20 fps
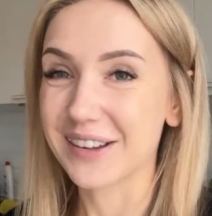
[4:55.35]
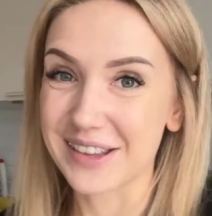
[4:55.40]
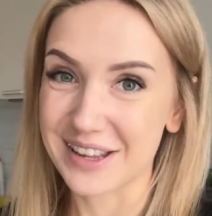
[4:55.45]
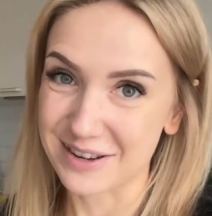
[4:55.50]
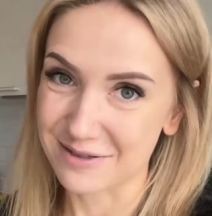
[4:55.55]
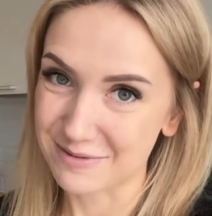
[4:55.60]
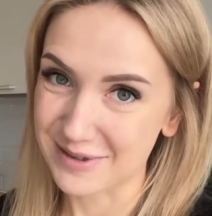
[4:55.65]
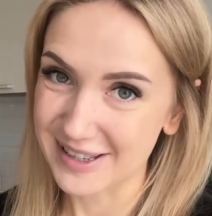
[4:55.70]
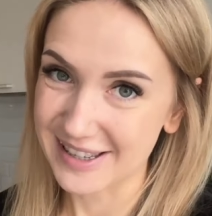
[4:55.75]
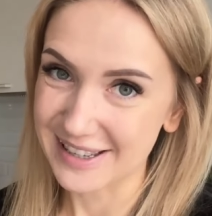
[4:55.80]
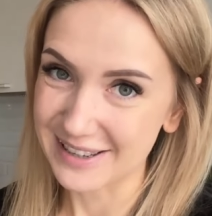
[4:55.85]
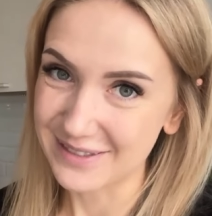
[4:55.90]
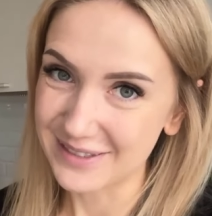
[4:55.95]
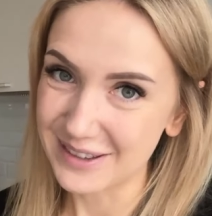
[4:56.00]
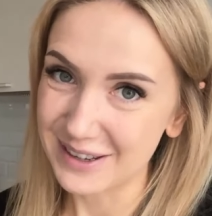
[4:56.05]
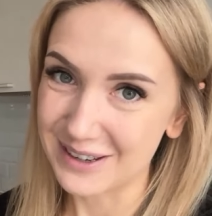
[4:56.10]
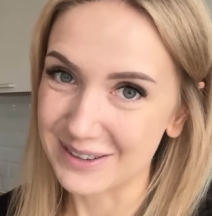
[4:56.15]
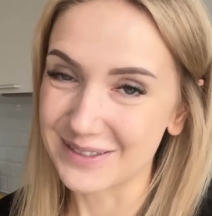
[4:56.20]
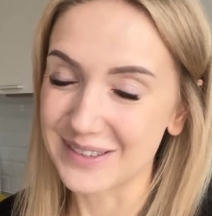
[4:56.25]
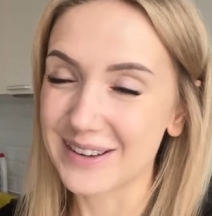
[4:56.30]
chociażby z
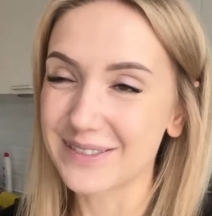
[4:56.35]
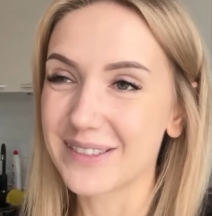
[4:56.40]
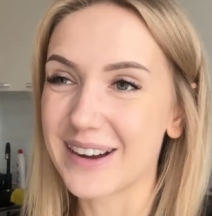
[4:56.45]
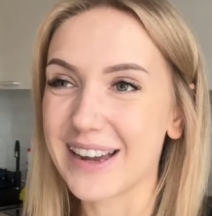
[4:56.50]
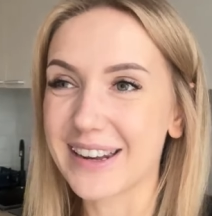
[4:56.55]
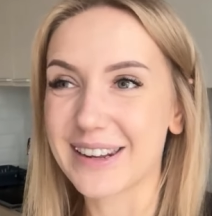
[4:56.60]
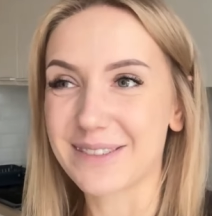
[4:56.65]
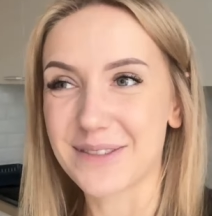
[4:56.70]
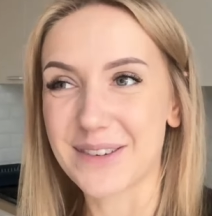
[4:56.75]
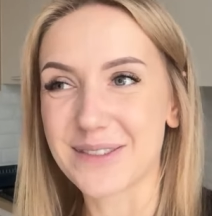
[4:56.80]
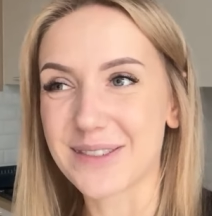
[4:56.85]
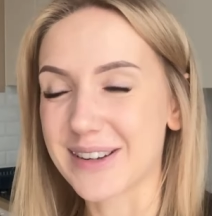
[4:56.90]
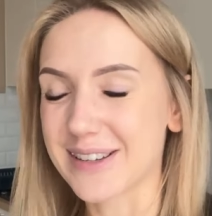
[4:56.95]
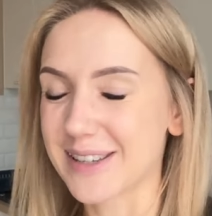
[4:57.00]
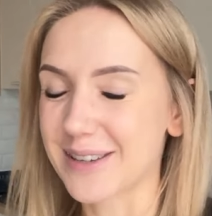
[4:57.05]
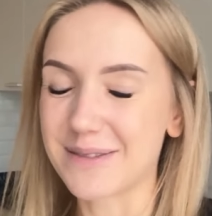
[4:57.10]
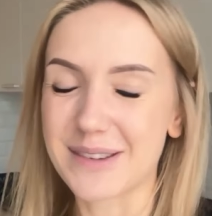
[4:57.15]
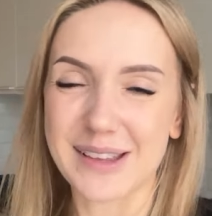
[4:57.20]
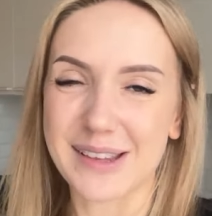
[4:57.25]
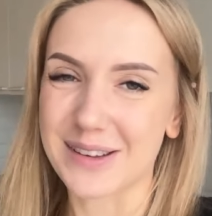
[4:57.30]
tym domem, a na pewno
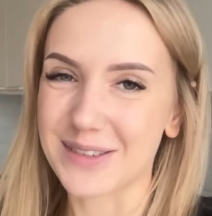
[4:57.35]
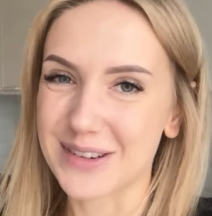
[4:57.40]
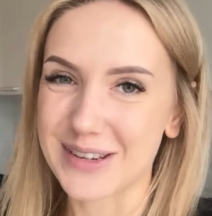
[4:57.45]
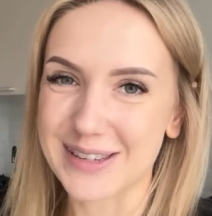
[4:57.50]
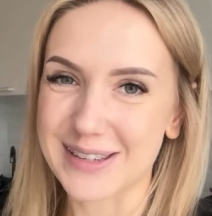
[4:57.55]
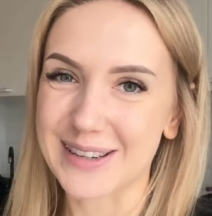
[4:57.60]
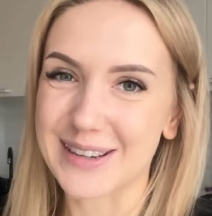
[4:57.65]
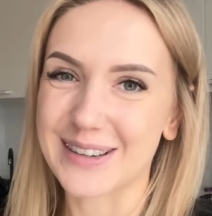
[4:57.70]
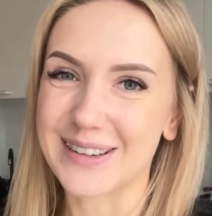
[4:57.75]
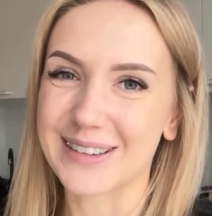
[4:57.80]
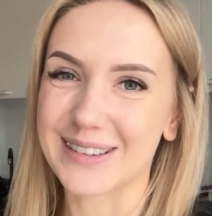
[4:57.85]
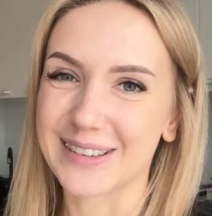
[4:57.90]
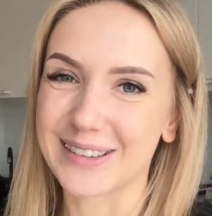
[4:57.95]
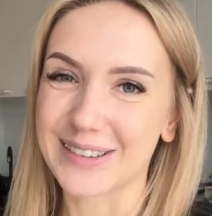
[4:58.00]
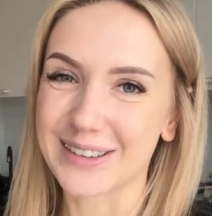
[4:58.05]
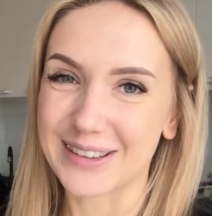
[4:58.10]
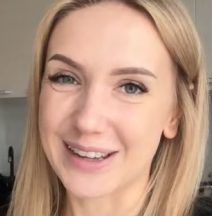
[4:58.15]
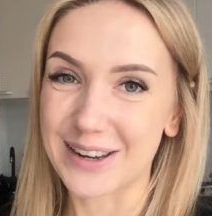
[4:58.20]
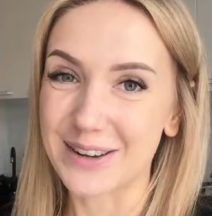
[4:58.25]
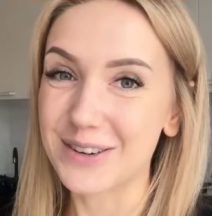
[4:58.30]
chcę mieć to
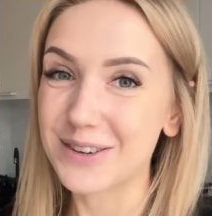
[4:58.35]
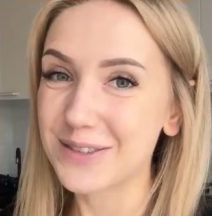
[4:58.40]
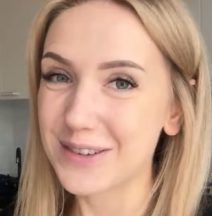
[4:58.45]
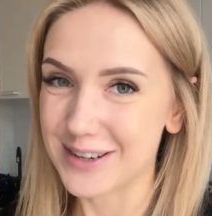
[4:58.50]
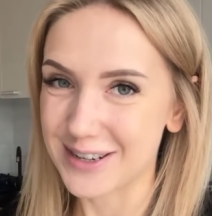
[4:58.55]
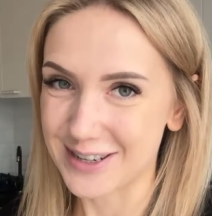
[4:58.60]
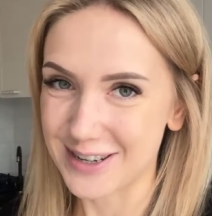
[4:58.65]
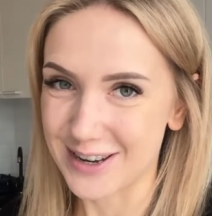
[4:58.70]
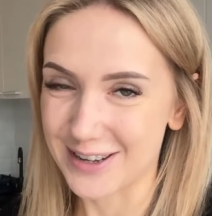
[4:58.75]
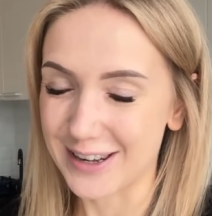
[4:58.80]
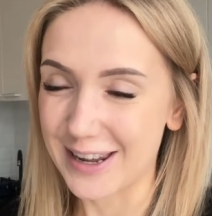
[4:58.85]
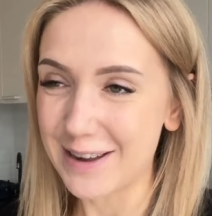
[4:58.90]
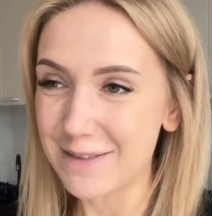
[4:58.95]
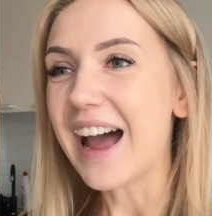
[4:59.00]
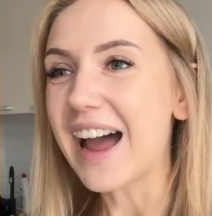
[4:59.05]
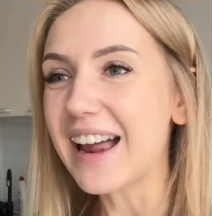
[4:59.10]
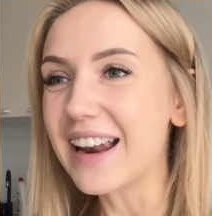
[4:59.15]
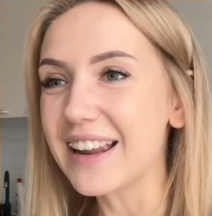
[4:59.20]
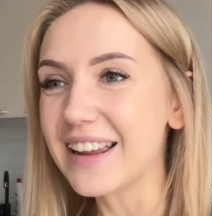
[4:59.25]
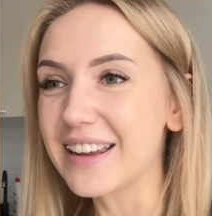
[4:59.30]
wszystko tutaj uwiecznione,
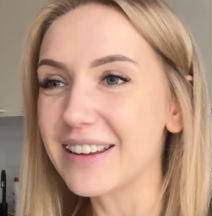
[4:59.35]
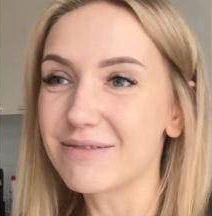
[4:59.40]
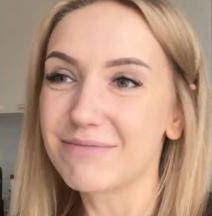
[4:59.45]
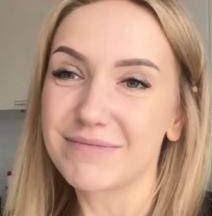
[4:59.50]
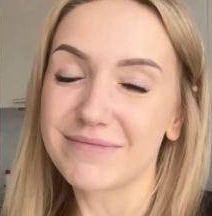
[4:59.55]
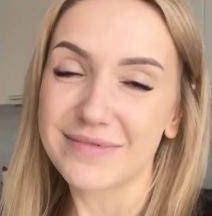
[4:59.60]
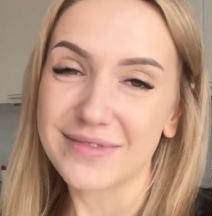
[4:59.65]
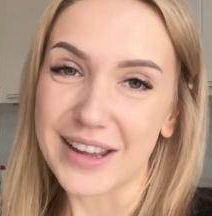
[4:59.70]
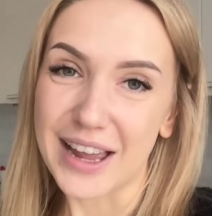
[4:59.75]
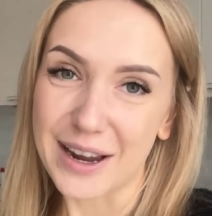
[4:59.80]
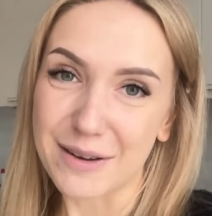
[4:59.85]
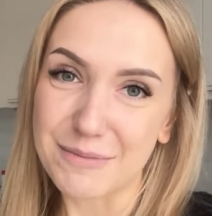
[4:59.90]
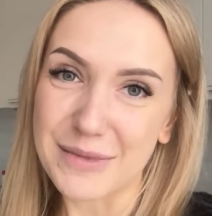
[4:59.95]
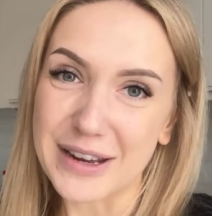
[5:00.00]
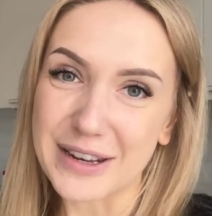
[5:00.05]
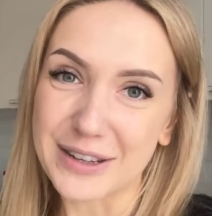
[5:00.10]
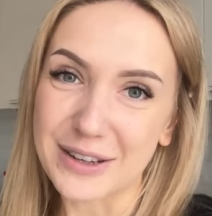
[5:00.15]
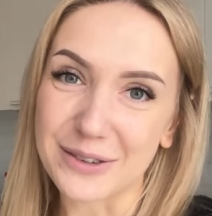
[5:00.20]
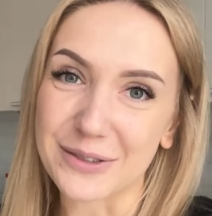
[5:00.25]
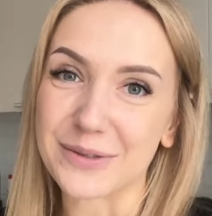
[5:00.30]
ale jak
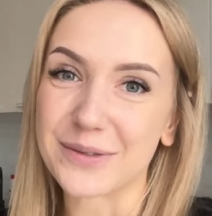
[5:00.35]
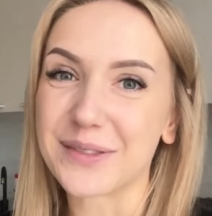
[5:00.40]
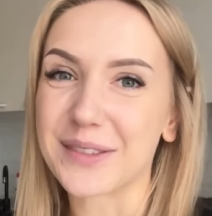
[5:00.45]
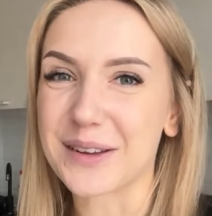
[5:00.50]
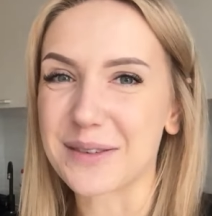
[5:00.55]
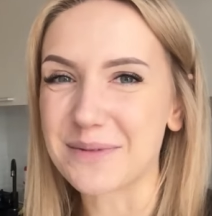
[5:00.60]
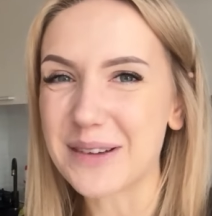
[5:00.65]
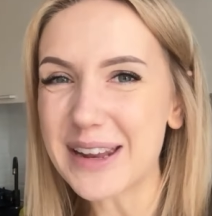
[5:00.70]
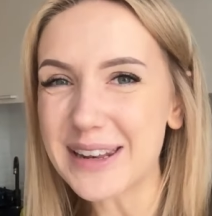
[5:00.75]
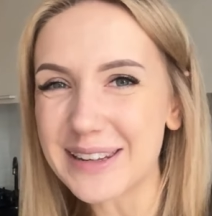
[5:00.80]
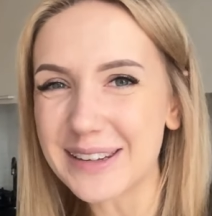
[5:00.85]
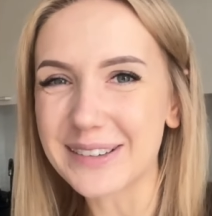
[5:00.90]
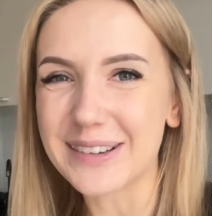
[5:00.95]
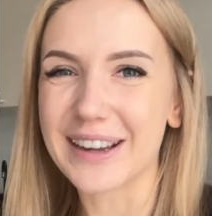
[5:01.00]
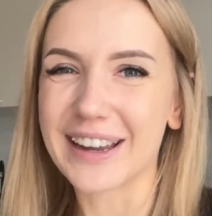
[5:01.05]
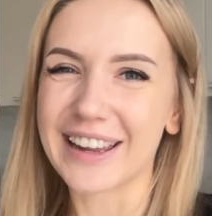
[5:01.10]
będą, to będą,